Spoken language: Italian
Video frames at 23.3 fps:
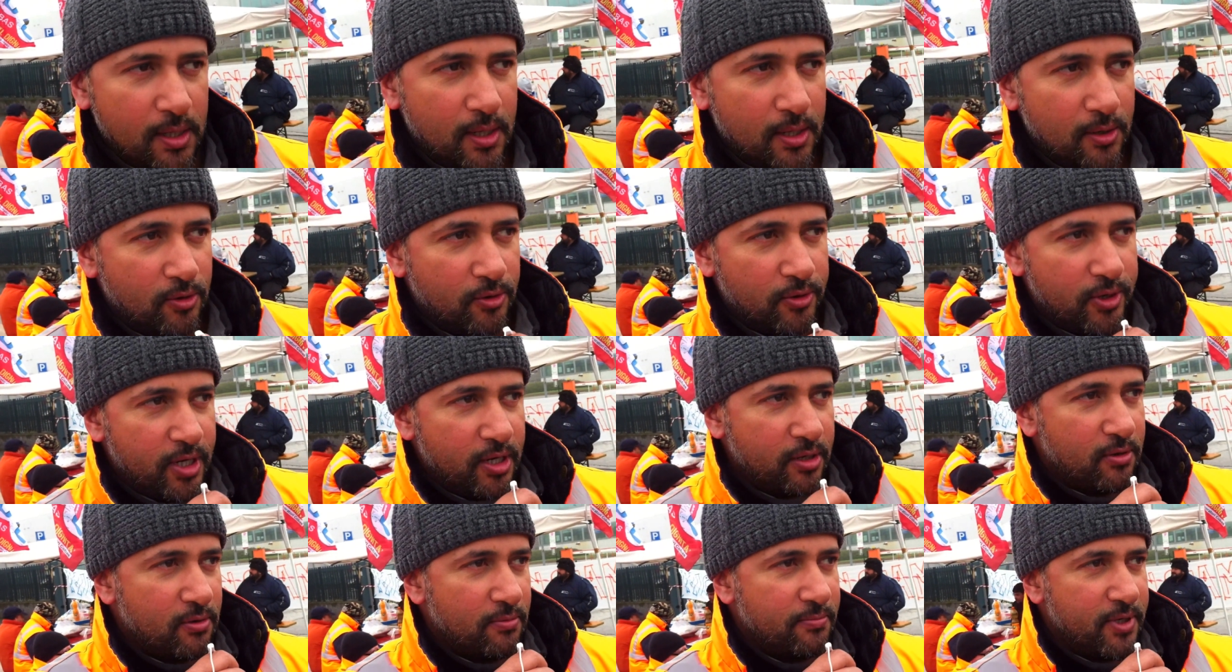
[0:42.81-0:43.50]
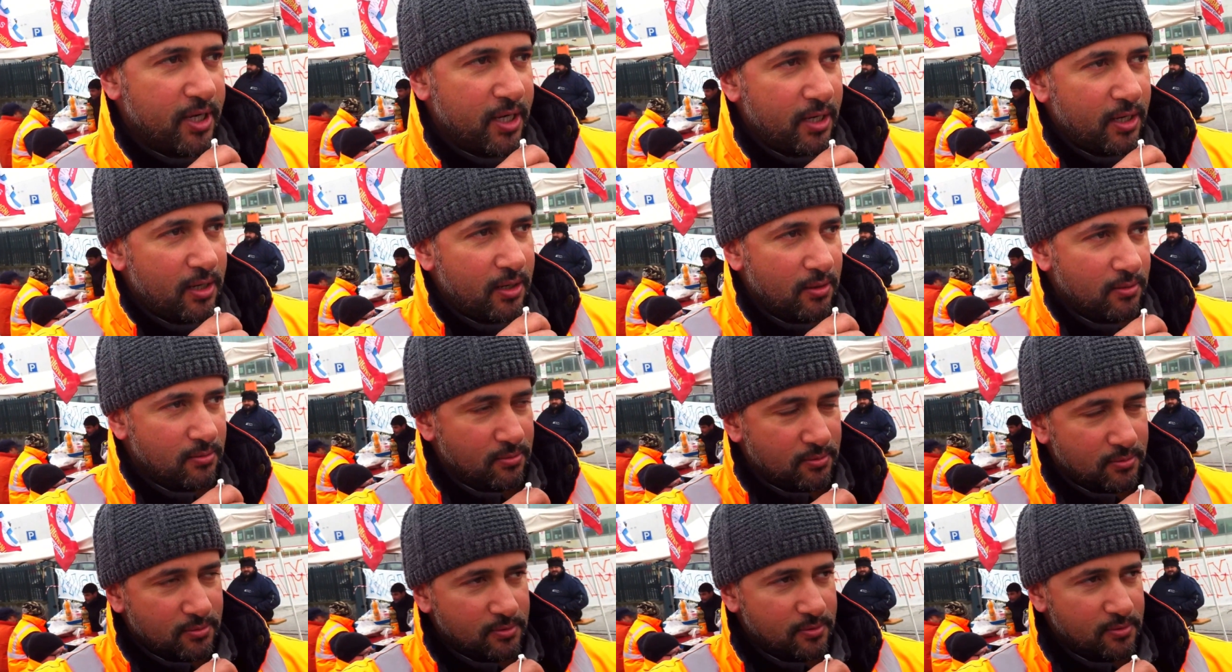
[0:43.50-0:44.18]
Allora, come
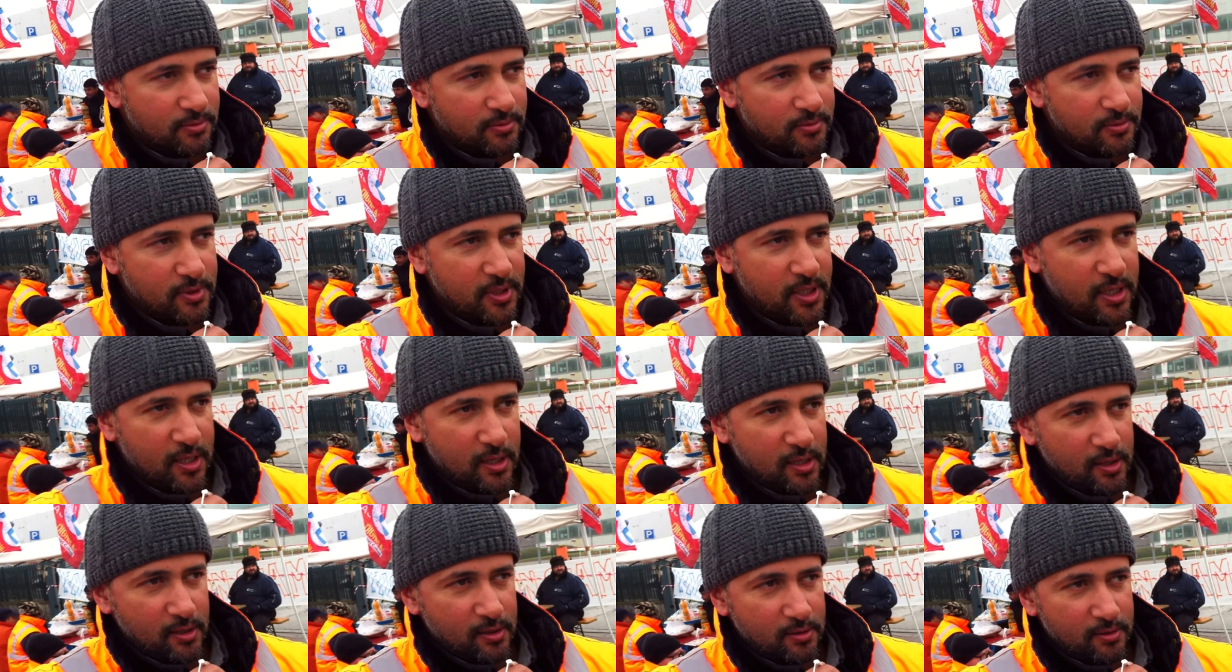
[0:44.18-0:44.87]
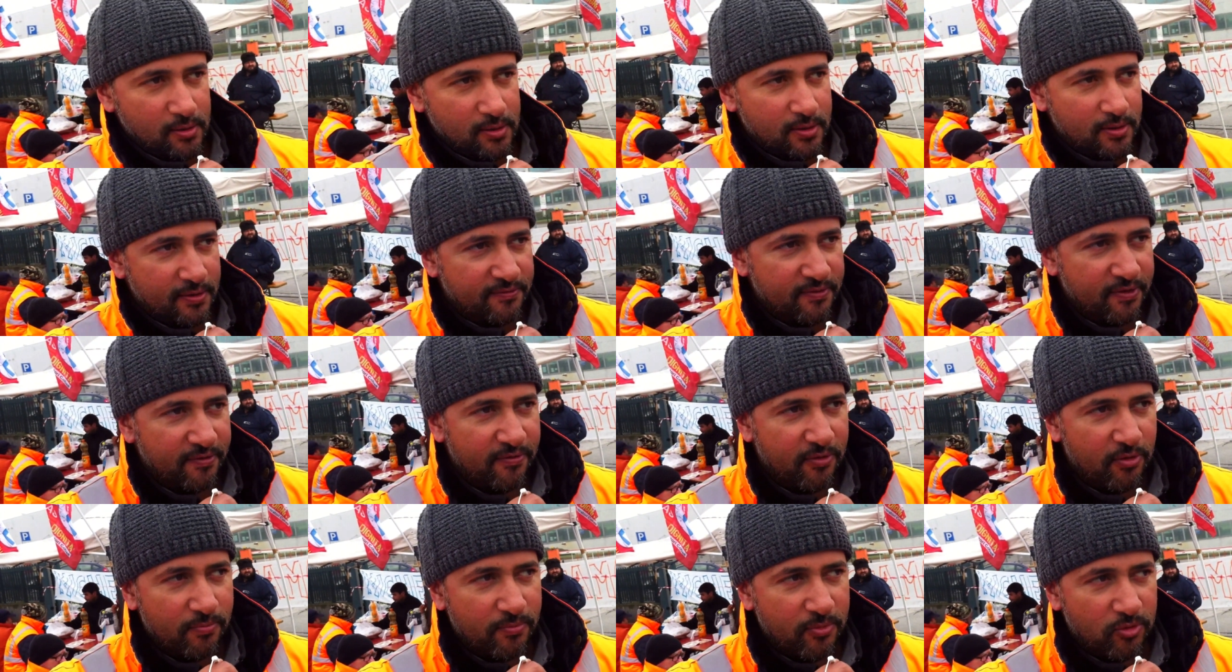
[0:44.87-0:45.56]
eh, che eh,
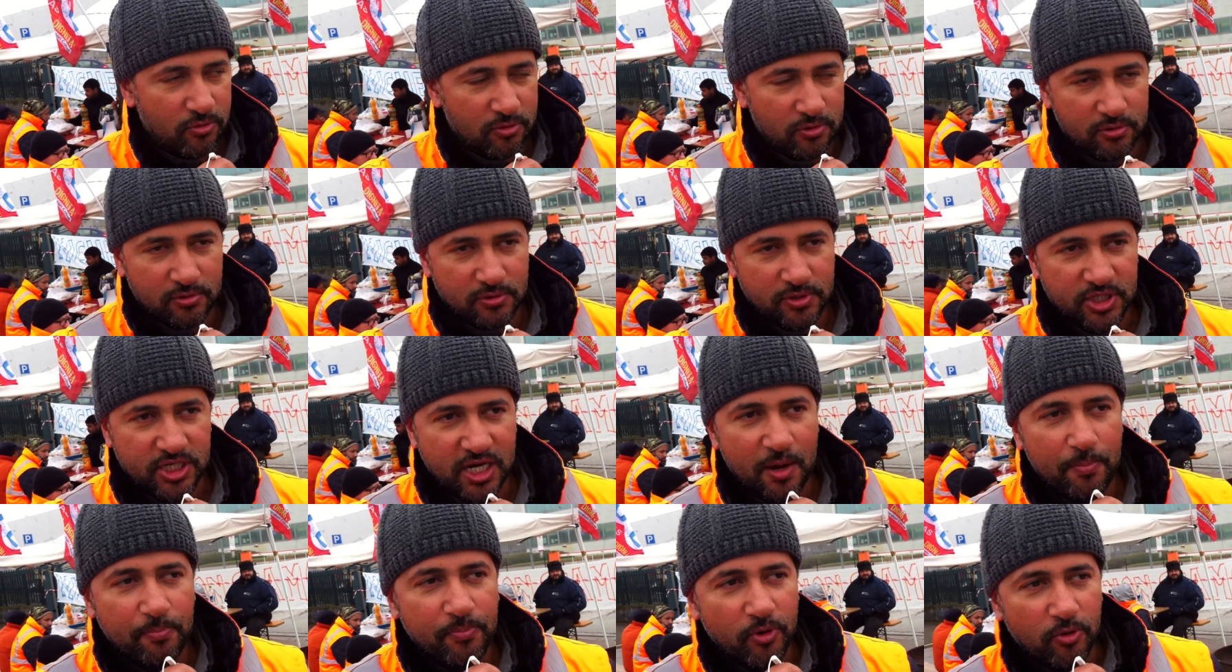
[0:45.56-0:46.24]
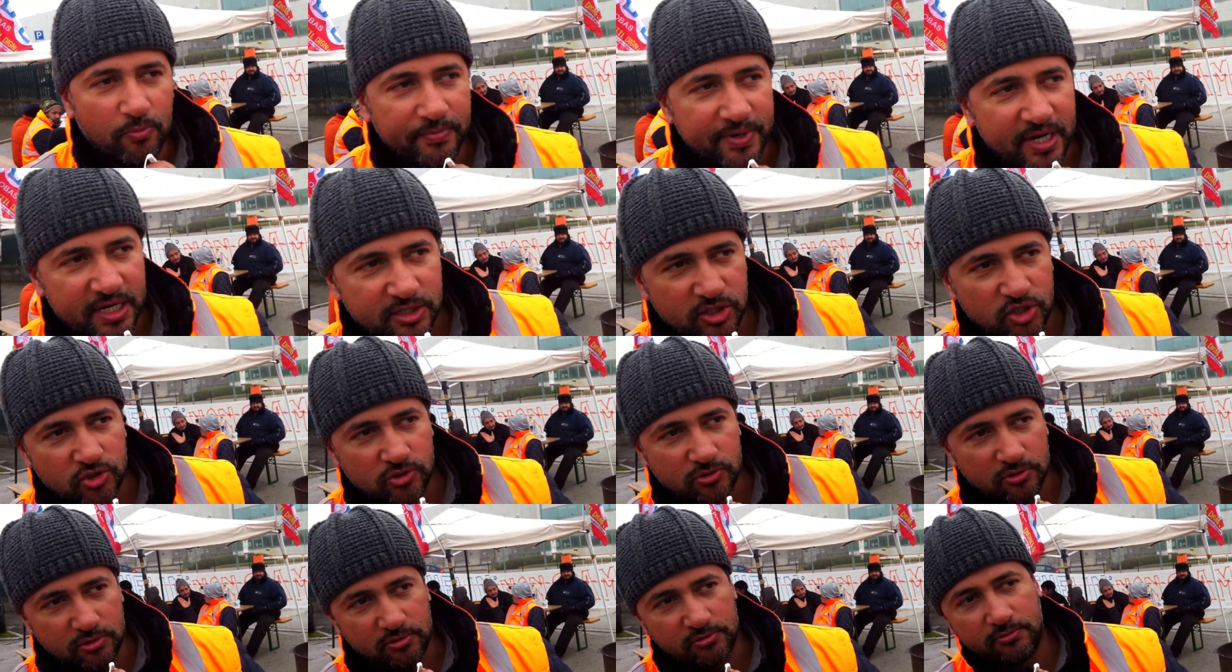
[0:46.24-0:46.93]
avevamo già
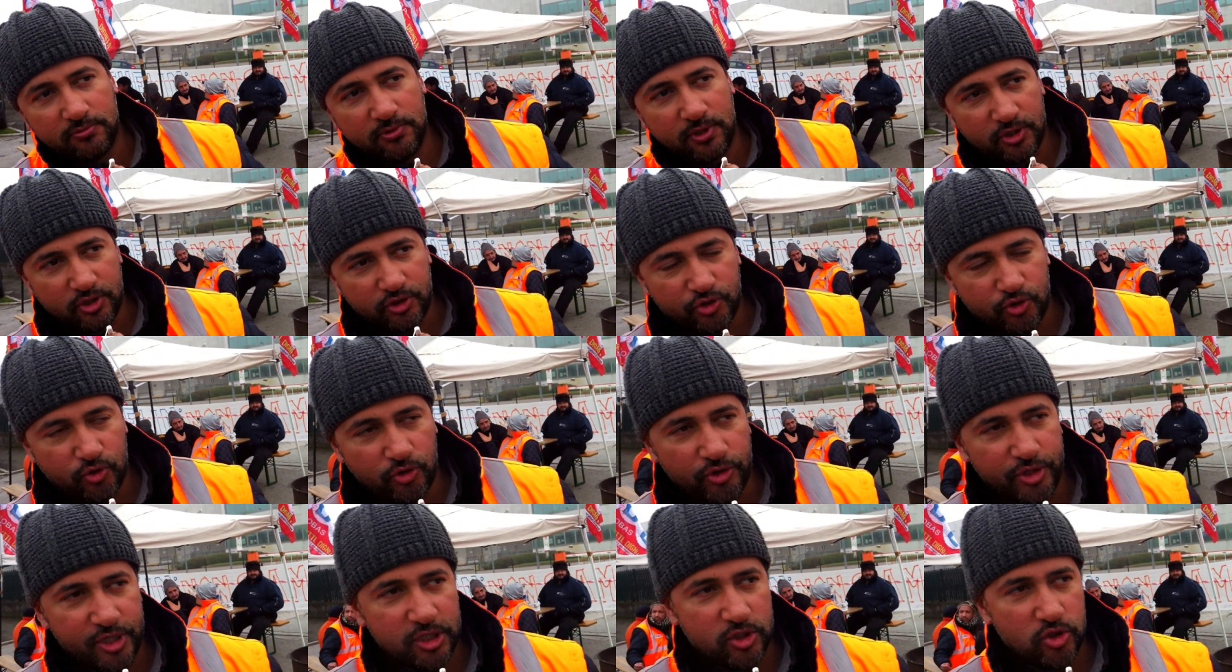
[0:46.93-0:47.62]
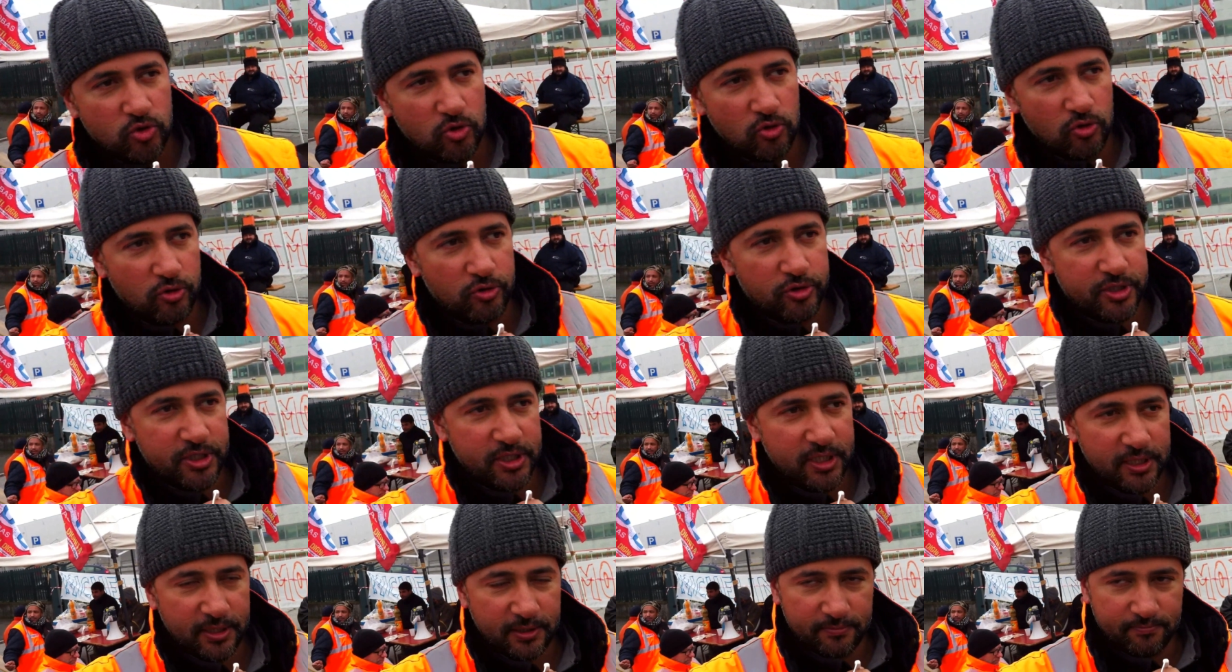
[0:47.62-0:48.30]
promesso i giorni
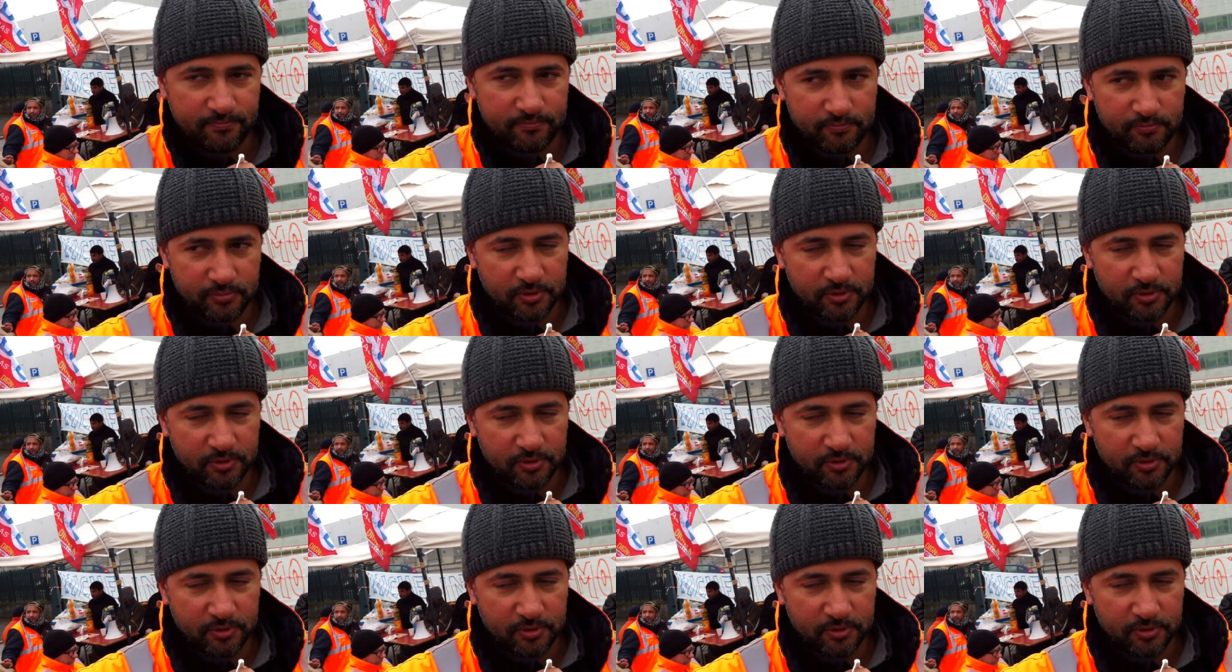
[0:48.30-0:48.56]
scorsi,